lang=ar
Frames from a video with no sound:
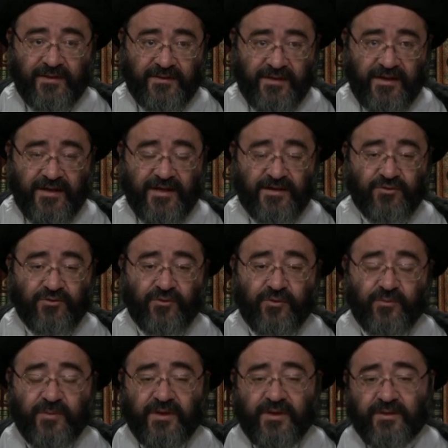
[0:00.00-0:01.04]
تلك
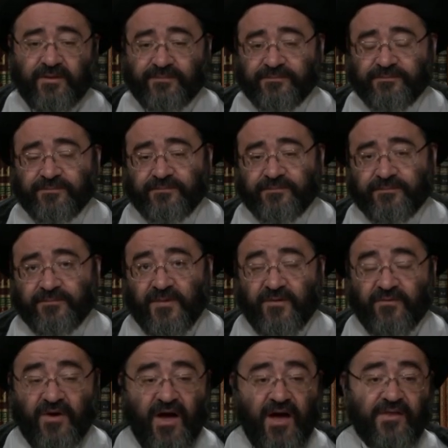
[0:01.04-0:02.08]
التربه
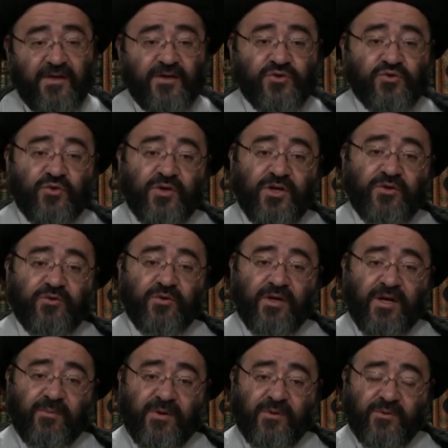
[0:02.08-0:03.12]
فهذه سنه
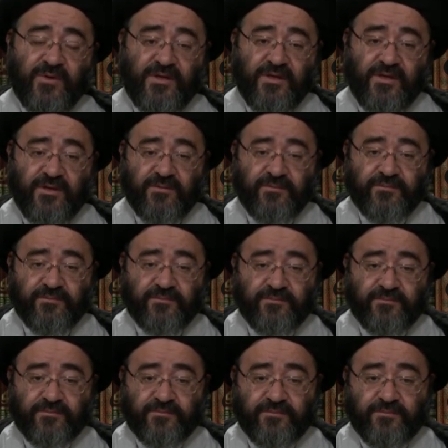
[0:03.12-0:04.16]
نبويه
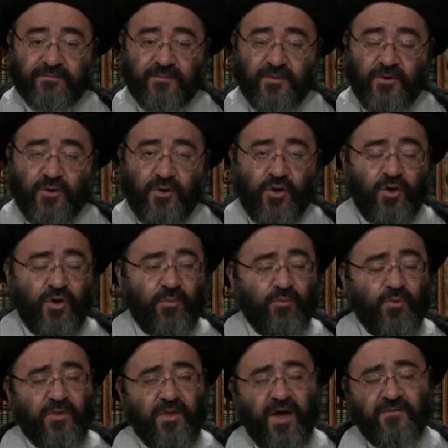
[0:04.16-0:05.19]

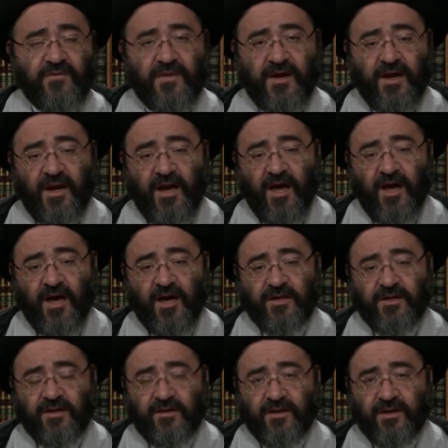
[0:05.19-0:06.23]
مضافه الى
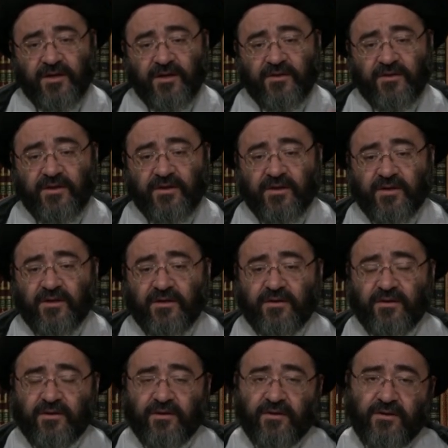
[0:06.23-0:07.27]
الاحاديث الكثيره
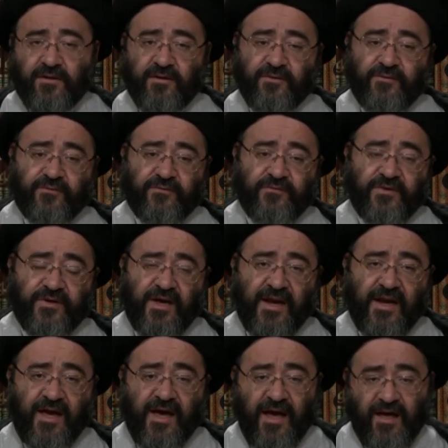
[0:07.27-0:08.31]
في
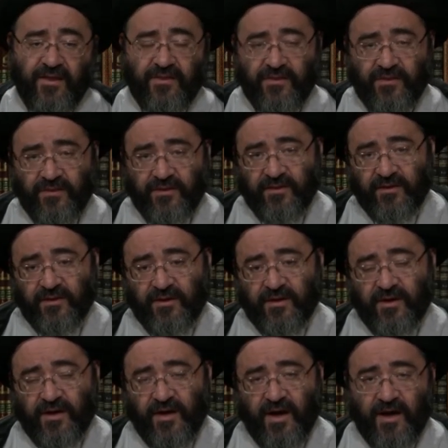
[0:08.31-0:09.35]
الحث
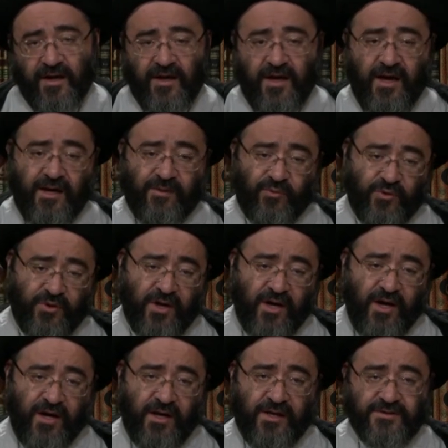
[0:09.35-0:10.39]
على البكاء
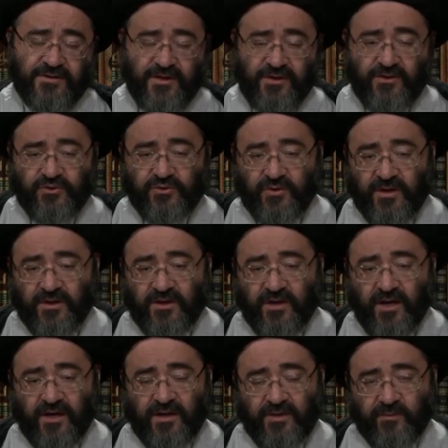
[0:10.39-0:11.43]
على سيد
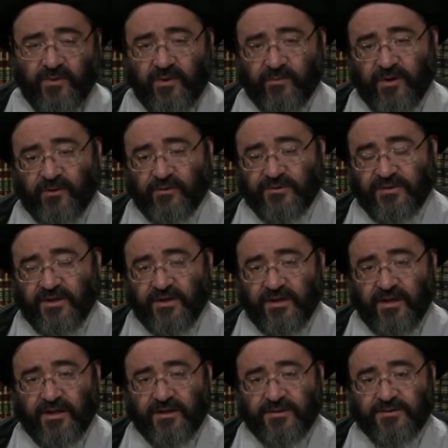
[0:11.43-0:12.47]
الشهداء الإمام الحسين
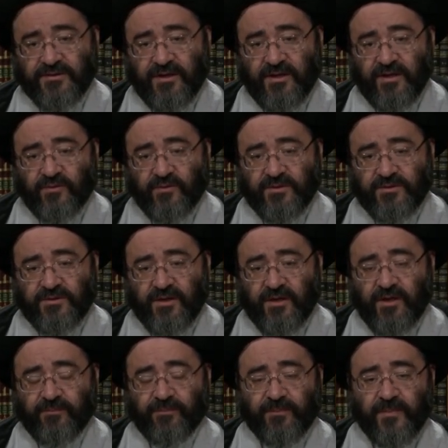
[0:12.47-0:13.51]
عليه الصلاة
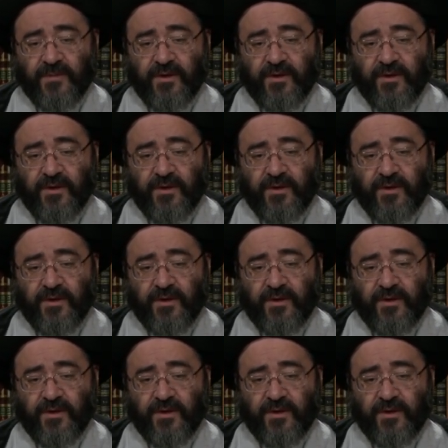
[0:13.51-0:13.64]
والسلام